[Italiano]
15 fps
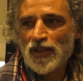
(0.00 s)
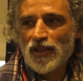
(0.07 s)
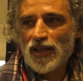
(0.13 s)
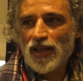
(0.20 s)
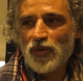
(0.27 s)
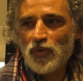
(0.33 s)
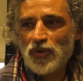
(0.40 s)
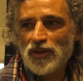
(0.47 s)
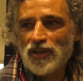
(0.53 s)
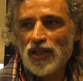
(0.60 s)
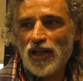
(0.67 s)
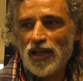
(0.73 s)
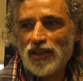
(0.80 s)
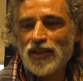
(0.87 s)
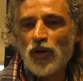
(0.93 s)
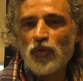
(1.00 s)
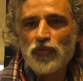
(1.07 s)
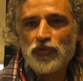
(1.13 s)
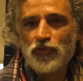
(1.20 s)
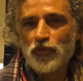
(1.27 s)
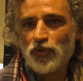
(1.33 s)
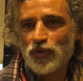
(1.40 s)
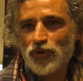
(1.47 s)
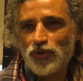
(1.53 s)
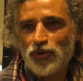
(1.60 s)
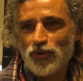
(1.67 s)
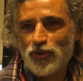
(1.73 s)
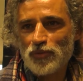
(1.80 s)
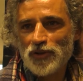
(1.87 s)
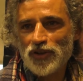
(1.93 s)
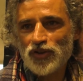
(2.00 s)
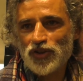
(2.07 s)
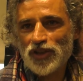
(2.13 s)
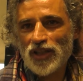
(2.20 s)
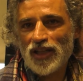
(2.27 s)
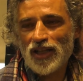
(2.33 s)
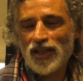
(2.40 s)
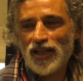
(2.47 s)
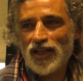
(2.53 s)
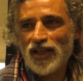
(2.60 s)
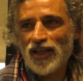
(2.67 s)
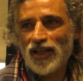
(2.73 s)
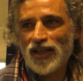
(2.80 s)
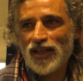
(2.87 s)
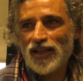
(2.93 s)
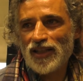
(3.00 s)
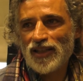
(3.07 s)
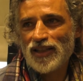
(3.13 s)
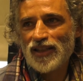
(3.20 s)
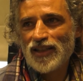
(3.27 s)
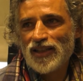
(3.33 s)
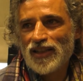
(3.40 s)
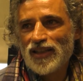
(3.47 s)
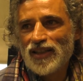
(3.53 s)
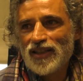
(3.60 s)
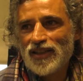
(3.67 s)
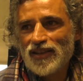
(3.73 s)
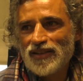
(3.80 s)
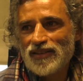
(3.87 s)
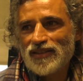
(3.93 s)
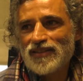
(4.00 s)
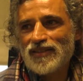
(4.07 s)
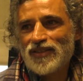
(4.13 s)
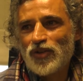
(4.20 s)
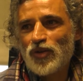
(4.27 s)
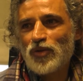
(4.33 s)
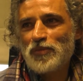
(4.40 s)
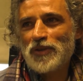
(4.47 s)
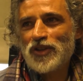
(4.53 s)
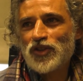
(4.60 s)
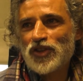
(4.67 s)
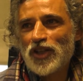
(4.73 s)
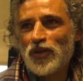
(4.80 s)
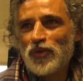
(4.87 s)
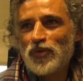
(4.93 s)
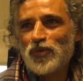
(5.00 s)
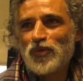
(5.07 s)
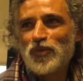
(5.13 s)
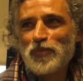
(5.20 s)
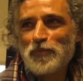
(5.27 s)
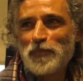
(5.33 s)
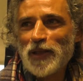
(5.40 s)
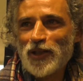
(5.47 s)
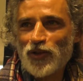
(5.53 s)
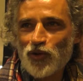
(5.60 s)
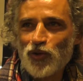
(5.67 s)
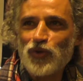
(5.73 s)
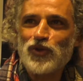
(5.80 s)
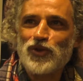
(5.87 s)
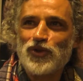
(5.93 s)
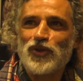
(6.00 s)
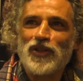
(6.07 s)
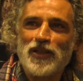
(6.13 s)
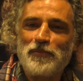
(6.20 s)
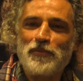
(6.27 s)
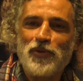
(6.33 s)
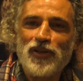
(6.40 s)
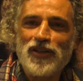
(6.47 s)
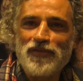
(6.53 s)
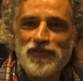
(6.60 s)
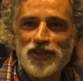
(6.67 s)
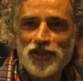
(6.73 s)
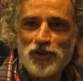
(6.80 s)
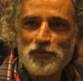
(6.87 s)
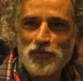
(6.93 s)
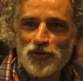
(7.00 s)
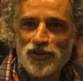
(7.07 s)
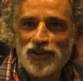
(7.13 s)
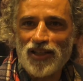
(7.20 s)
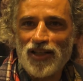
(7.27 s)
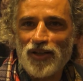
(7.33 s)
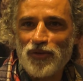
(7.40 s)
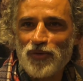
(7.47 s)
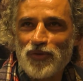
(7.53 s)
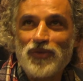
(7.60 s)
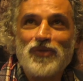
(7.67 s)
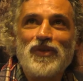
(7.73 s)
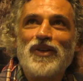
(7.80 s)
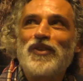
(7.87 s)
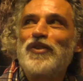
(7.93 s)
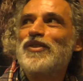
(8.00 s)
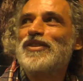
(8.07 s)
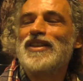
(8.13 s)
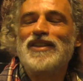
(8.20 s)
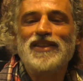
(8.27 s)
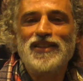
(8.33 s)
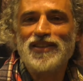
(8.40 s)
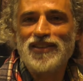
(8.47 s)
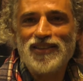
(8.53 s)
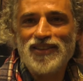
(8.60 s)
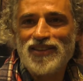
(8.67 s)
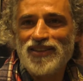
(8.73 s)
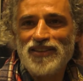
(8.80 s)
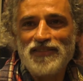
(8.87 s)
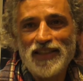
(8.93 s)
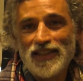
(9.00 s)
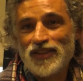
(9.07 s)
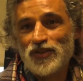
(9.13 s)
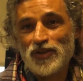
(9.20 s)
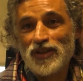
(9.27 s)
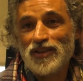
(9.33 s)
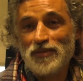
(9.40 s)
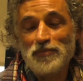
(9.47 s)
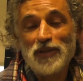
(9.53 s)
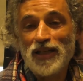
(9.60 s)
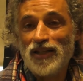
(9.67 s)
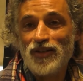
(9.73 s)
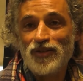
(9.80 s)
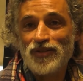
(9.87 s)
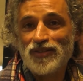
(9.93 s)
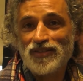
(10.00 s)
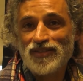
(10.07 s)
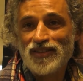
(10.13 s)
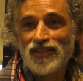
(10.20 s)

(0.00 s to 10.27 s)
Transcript: e quindi da, da, un furto comincia, comincia un, un, percorso che poi invece porta a un qualcosa di diverso e di bello.